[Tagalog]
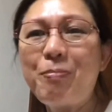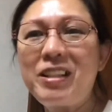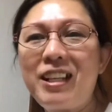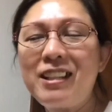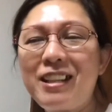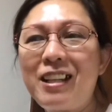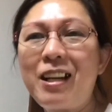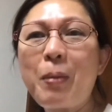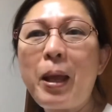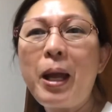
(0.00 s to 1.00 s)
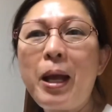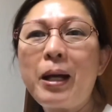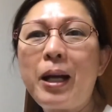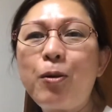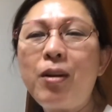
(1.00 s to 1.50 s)
Pasensya na.
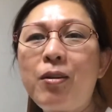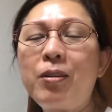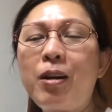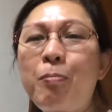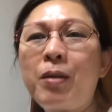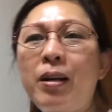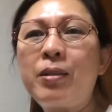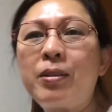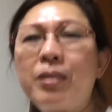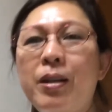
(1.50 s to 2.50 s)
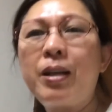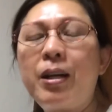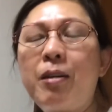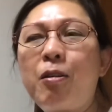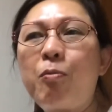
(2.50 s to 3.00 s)
Ngayon lang ako nakapag ano,
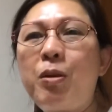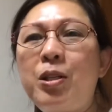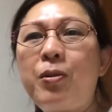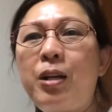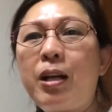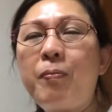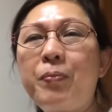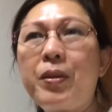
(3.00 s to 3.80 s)
video ulit.